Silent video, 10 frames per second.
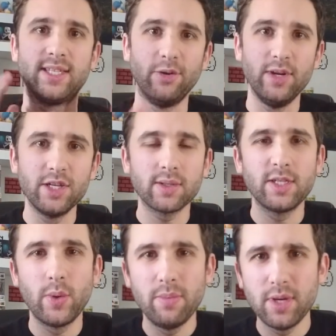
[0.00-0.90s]
Salut les gens,
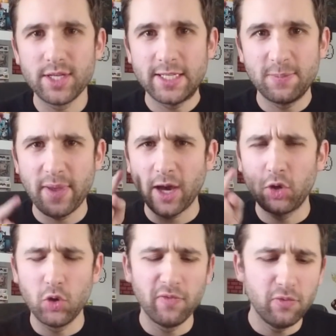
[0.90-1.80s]
c'est EMB,
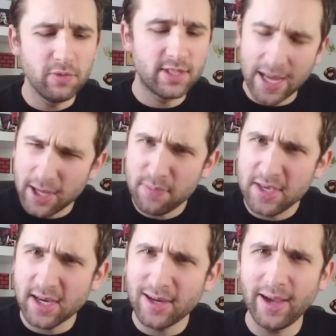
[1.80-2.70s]
j'espère que vous allez
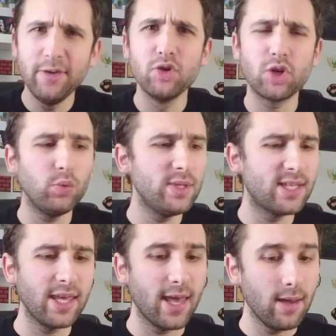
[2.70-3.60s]
bien. Et aujourd'hui,
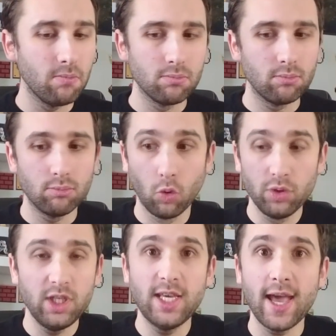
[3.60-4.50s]
ça y est,
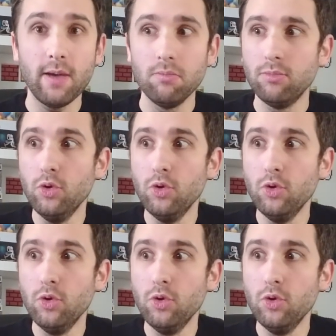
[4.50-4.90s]
on y est.